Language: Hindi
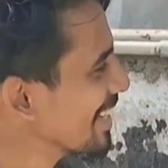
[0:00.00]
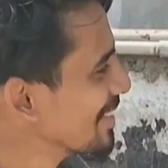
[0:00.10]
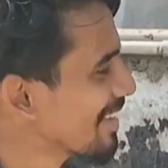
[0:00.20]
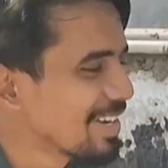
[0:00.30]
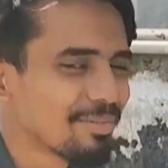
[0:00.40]

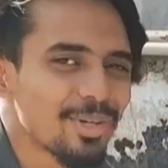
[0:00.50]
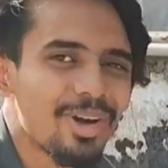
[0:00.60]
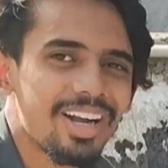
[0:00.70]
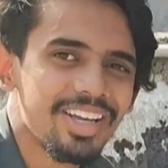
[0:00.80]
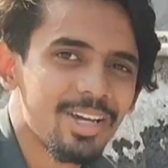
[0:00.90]
ये भाई अपने
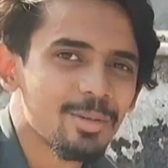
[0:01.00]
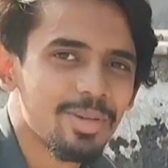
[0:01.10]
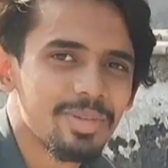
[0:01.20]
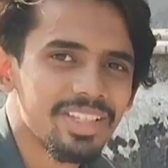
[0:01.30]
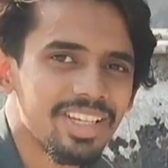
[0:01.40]
को आठ हज़ार
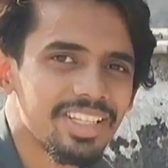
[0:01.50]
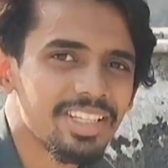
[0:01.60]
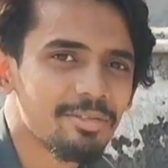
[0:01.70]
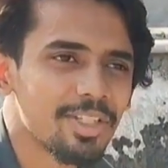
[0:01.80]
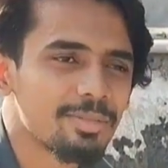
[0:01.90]
रुपए में देने
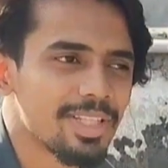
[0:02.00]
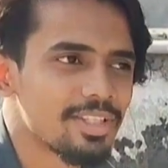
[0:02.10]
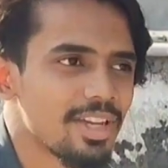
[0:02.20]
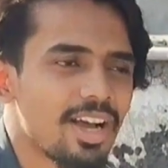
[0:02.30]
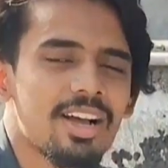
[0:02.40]
की है विद
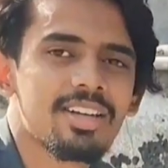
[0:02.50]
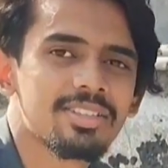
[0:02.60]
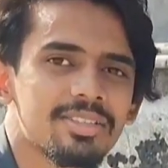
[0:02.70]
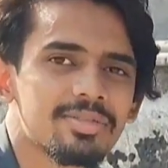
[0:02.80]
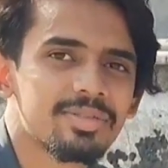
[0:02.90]
बच्चा
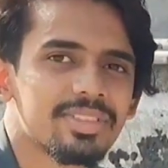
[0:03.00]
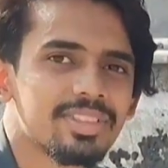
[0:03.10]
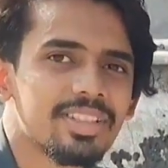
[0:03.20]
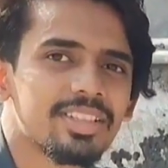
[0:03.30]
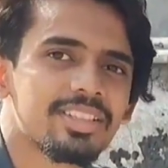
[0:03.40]
विद
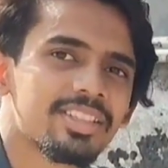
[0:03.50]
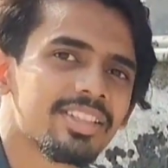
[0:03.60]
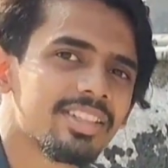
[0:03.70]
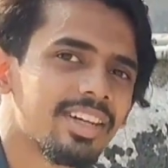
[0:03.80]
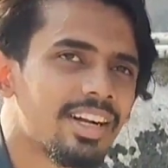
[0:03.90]
बच्चा आठ
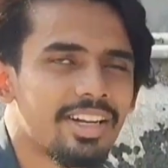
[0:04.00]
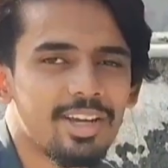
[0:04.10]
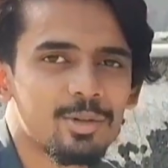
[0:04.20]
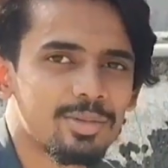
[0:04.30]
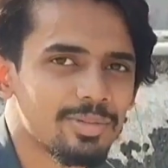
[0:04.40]
हज़ार रुपए आठ
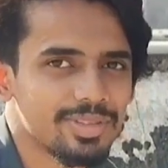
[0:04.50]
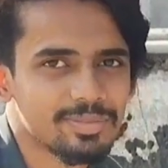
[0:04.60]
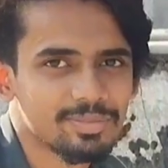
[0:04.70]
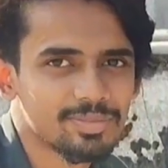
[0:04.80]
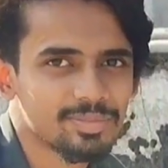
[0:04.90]
हज़ार तो
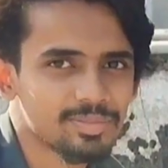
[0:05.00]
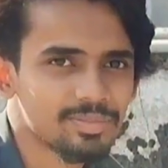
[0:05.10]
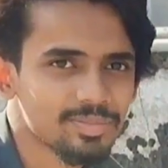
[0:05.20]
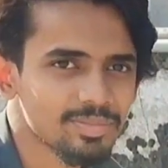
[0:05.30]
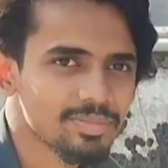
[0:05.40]
प्राइस काफ़ी
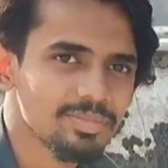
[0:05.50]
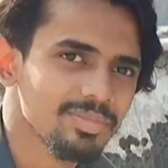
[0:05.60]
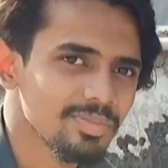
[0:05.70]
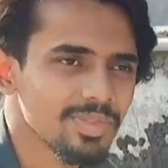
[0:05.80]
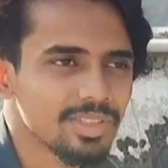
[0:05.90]
अच्छा ओपन
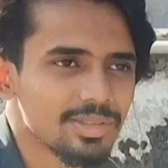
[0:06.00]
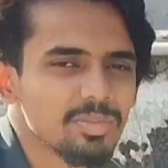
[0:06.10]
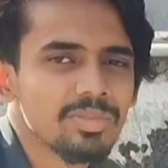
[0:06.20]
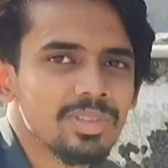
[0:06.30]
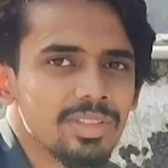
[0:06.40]
किया है
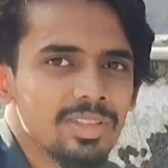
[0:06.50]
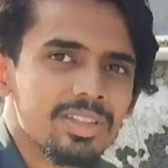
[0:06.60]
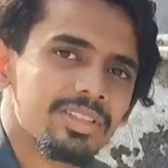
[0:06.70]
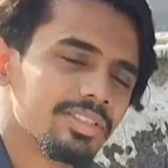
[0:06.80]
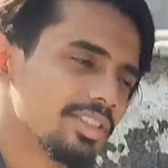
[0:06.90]
आपने माशाल्लाह
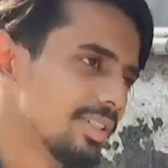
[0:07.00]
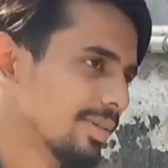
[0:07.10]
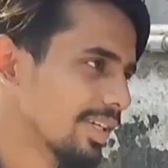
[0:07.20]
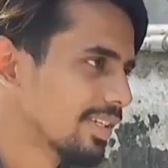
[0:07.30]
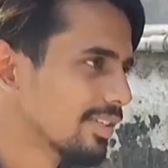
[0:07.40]
भाई जी
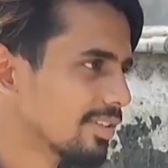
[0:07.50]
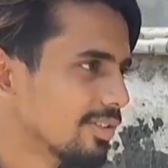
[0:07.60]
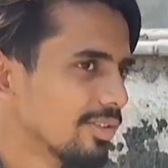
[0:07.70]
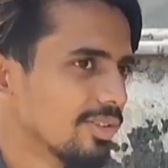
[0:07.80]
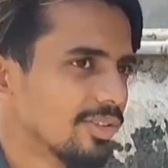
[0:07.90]
भाई
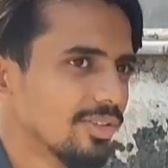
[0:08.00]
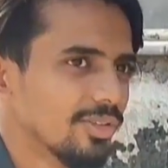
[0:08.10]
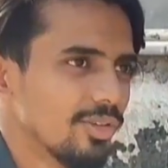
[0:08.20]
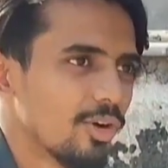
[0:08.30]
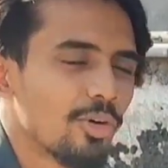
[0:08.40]
जी
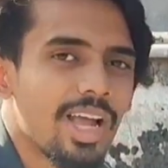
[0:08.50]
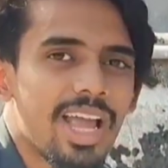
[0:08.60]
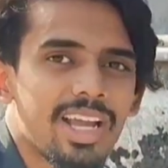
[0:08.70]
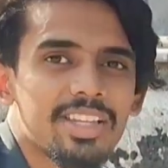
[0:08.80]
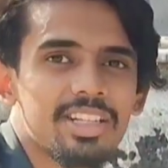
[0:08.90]
और कोई
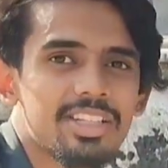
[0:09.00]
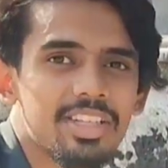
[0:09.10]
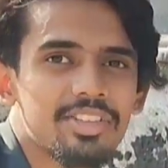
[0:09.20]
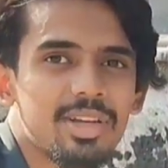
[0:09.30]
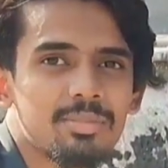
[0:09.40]
आएगा दिल
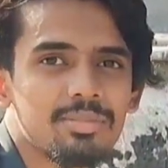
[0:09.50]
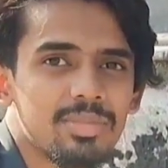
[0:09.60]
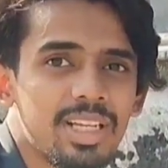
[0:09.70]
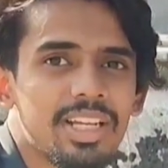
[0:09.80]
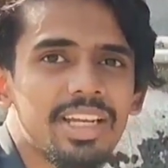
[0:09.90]
से एकदम
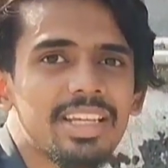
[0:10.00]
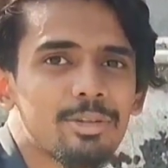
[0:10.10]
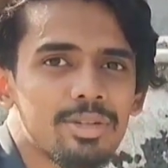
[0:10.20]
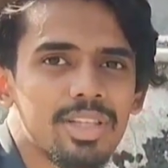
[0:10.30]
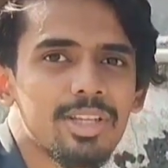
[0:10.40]
लेने
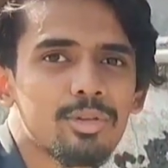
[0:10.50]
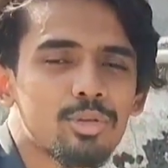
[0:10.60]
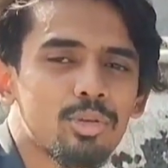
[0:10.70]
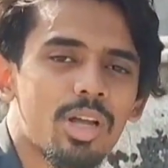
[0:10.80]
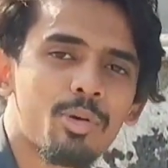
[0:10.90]
के उससे
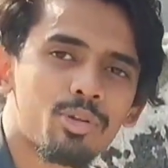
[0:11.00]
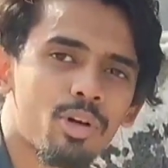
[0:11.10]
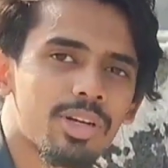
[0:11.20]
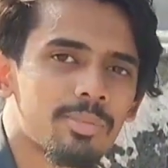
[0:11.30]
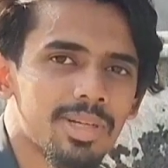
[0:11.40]
तो थोड़ा बहुत
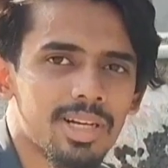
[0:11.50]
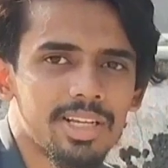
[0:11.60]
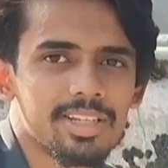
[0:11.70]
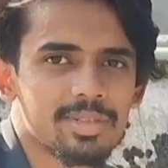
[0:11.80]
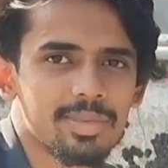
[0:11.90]
और कम कर
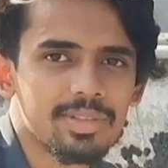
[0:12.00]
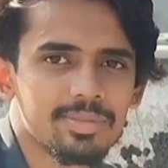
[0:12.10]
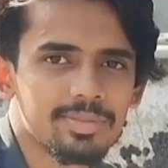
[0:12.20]
लेंगे इसमें